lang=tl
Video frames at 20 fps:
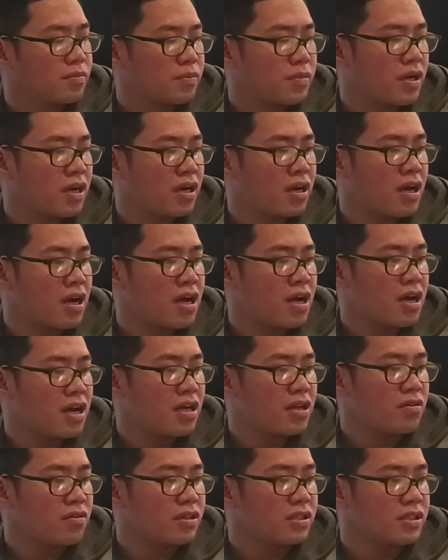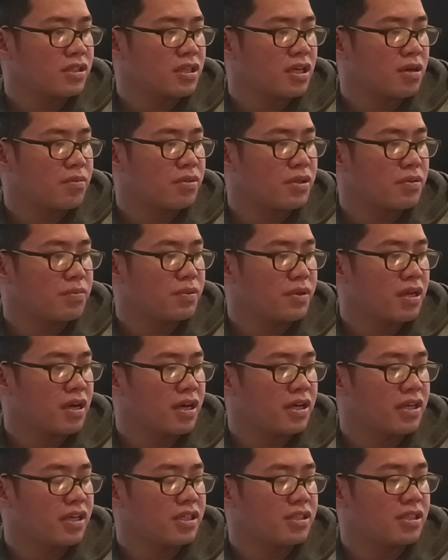Pagka ano kasi sa amin,
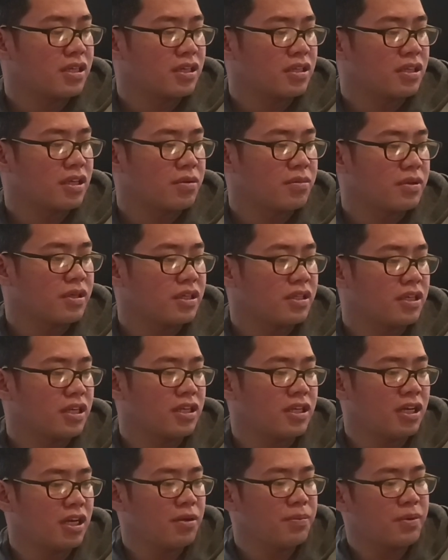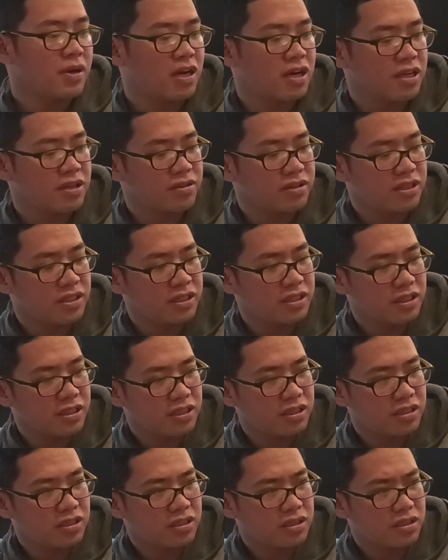pina-IELTS agad kami. Mm. Mm-hmm. Nadili pa nga yun eh.
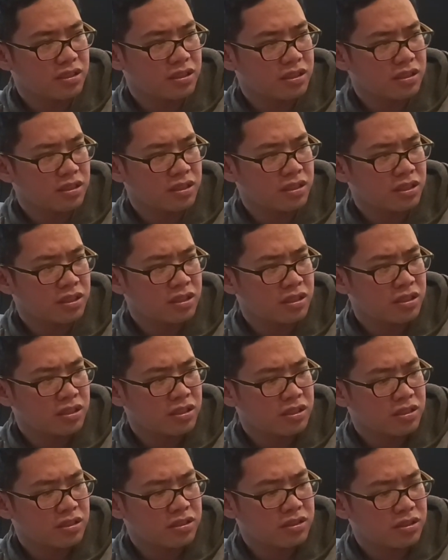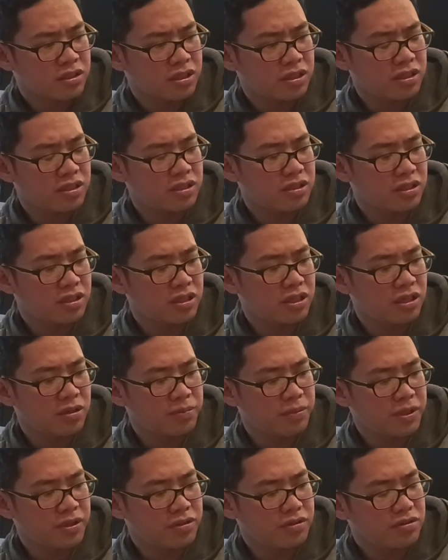Nadili pa yung five months? Nad nadili
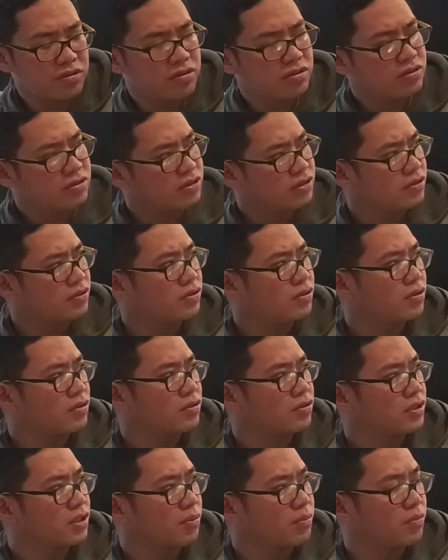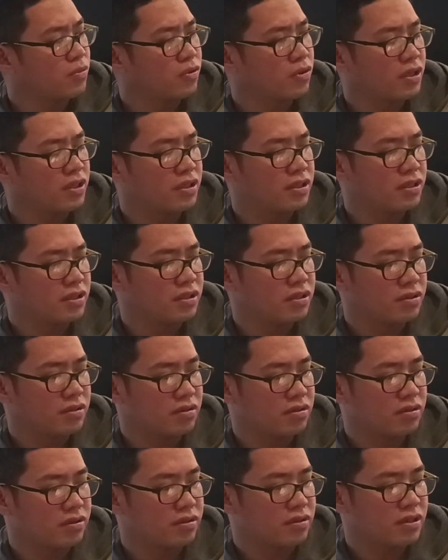pa yun. Siguro isang buwan.
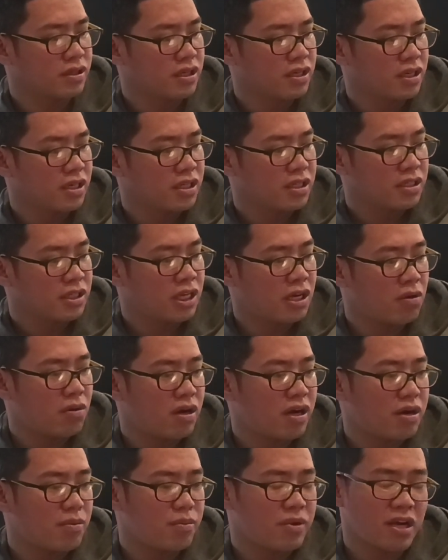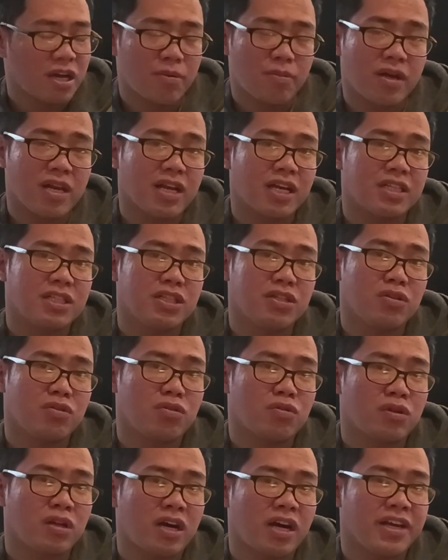Yung, dalawang, magkamali kasi
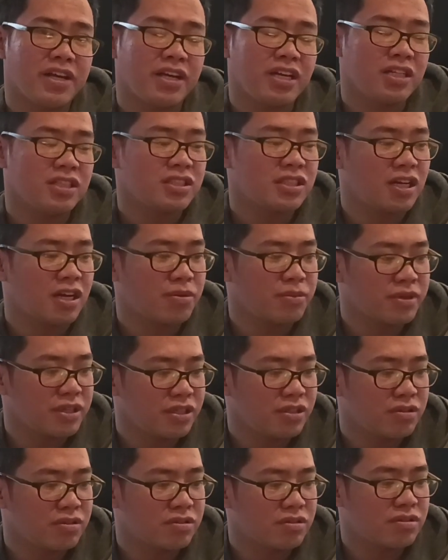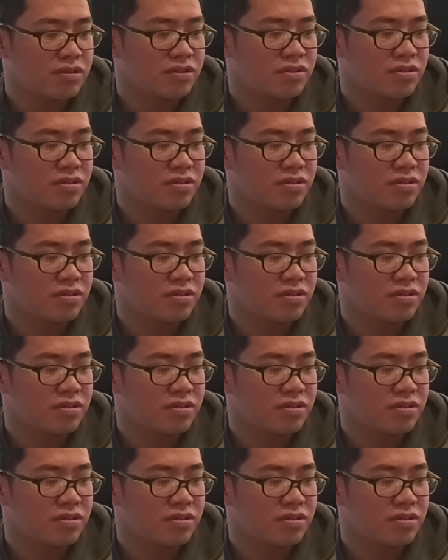yung unang IELTS sa amin, yung